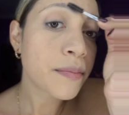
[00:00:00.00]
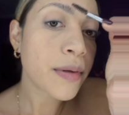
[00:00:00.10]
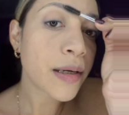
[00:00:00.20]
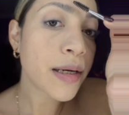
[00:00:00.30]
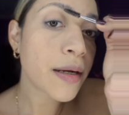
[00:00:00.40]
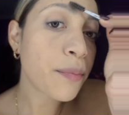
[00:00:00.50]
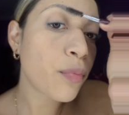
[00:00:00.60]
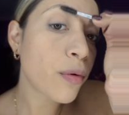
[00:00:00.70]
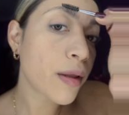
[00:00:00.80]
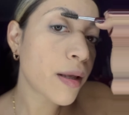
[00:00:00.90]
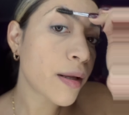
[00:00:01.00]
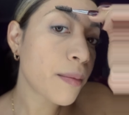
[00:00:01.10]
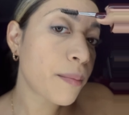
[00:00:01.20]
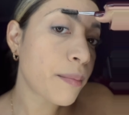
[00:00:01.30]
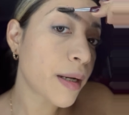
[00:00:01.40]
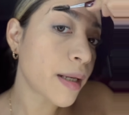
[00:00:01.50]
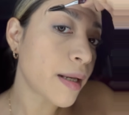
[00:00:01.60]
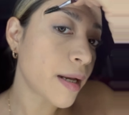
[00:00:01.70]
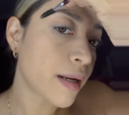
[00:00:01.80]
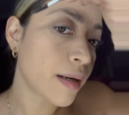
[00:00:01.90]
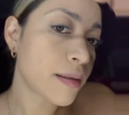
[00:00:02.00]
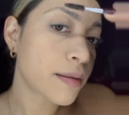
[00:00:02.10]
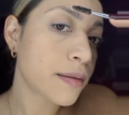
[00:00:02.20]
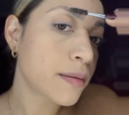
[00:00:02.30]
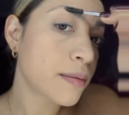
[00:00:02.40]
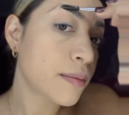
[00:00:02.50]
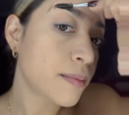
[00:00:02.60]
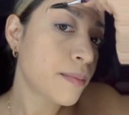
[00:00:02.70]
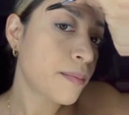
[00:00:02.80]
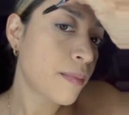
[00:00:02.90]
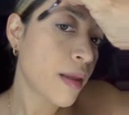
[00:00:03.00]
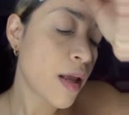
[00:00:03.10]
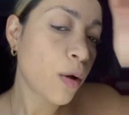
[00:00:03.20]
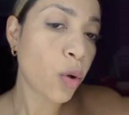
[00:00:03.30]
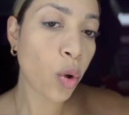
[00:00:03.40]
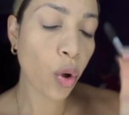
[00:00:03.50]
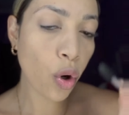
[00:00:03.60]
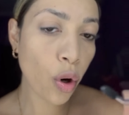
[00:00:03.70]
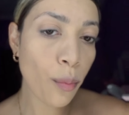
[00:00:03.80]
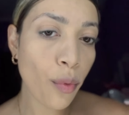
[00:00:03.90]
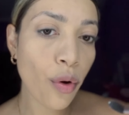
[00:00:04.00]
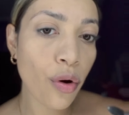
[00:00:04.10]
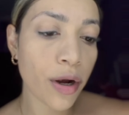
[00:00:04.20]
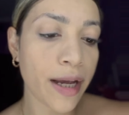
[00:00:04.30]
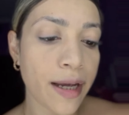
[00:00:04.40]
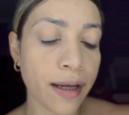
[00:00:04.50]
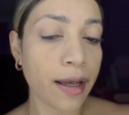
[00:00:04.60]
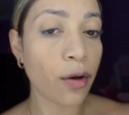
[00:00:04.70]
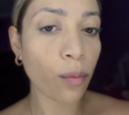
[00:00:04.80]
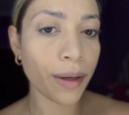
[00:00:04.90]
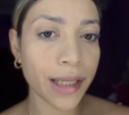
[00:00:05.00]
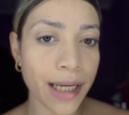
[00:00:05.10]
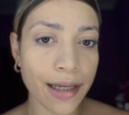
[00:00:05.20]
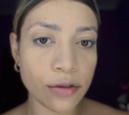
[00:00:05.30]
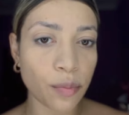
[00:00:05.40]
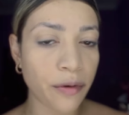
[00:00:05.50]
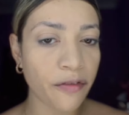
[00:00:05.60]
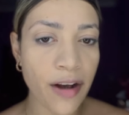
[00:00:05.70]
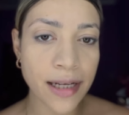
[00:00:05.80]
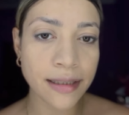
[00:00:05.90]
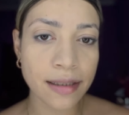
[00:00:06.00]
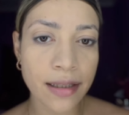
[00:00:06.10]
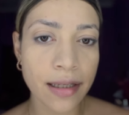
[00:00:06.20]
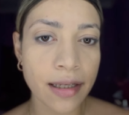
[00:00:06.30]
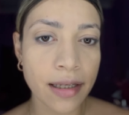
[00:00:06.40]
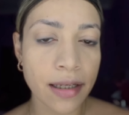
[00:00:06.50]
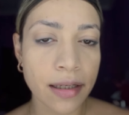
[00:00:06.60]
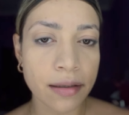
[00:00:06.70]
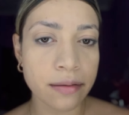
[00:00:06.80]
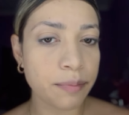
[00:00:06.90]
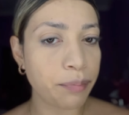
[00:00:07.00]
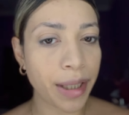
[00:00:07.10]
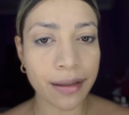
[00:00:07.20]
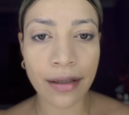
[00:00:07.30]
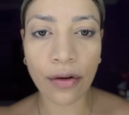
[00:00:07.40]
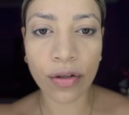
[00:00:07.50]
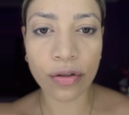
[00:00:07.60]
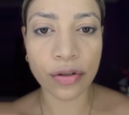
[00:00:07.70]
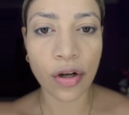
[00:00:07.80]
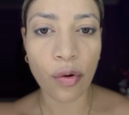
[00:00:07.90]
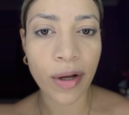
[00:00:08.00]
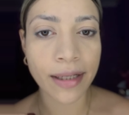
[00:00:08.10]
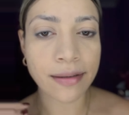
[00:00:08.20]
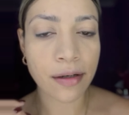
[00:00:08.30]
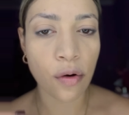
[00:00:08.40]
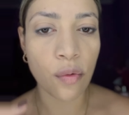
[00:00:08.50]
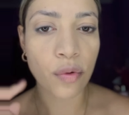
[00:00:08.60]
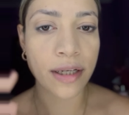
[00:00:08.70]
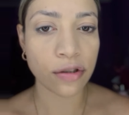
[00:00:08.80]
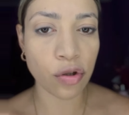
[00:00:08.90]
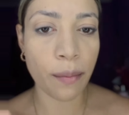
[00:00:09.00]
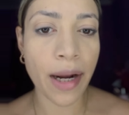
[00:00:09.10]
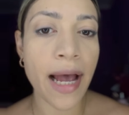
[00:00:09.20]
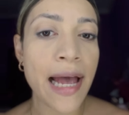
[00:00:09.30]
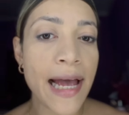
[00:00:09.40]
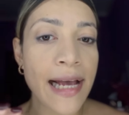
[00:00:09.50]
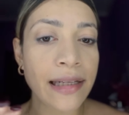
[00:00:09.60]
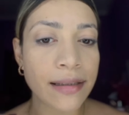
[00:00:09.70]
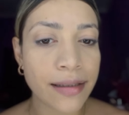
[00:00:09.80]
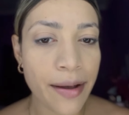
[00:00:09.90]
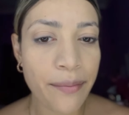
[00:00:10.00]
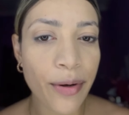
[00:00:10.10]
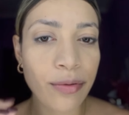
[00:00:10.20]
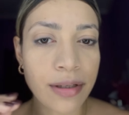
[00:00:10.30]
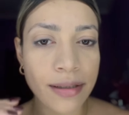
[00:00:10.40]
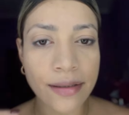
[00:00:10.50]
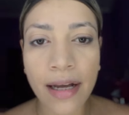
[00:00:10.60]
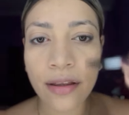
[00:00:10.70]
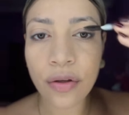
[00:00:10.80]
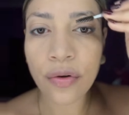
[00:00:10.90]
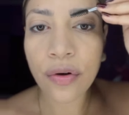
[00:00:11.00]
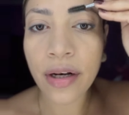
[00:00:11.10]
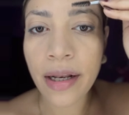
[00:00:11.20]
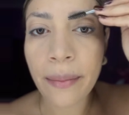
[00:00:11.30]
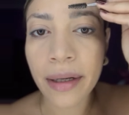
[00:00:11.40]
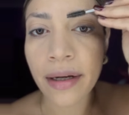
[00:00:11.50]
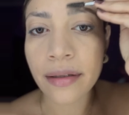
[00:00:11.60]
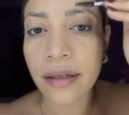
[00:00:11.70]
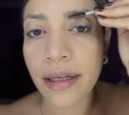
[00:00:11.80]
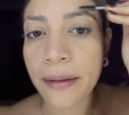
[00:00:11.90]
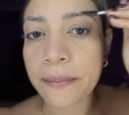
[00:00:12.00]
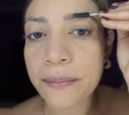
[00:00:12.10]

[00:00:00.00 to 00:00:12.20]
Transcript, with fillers: para poder maquillarlas. Como eh, quiero un maquillaje súper fácil y práctico, entonces lo voy a hacer con una sombra, siempre utilizando la marca Italia.